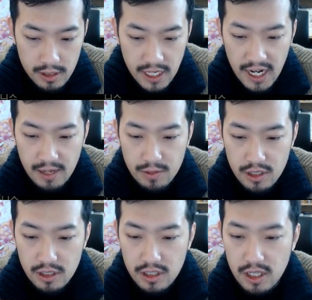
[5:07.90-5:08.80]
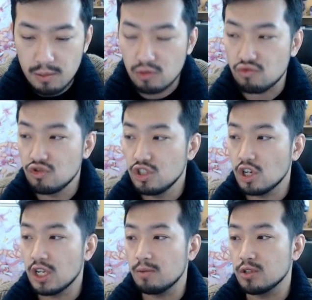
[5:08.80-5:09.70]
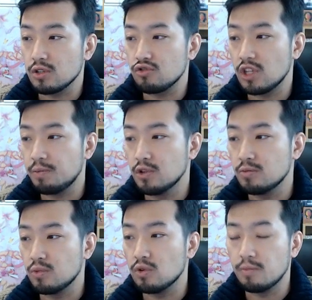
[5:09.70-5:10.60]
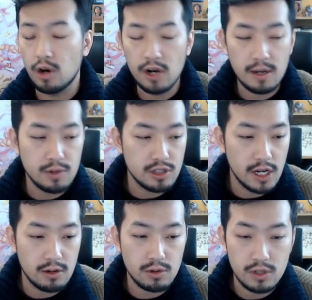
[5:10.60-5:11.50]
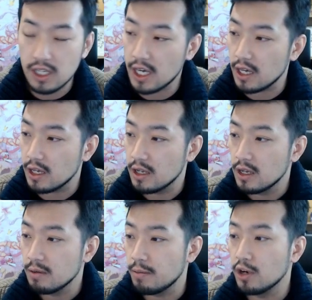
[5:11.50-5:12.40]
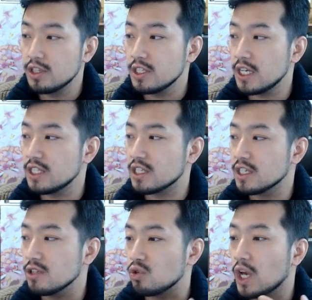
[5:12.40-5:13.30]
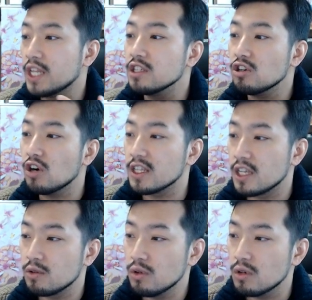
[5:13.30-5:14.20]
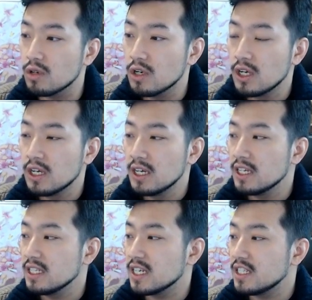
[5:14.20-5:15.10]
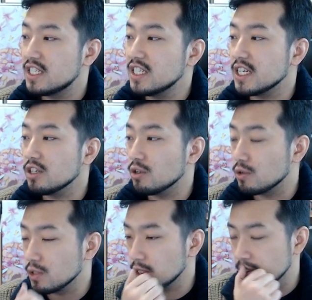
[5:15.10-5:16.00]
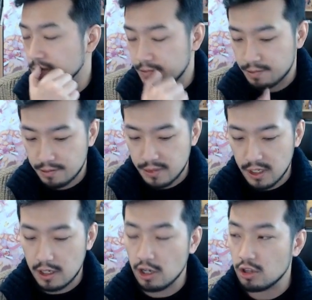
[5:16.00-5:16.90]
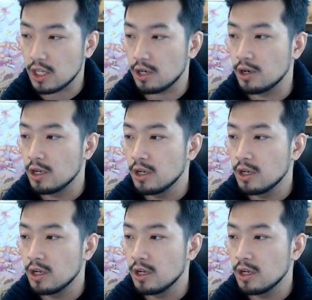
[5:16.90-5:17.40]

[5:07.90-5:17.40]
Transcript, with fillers: 사람은 이제 뭐 운전하면서 휴대폰을 보고 뭘 하면서 하고 이게 멀티태스킹이 되는 것 같아도 이게 실제적으로는 그렇대요.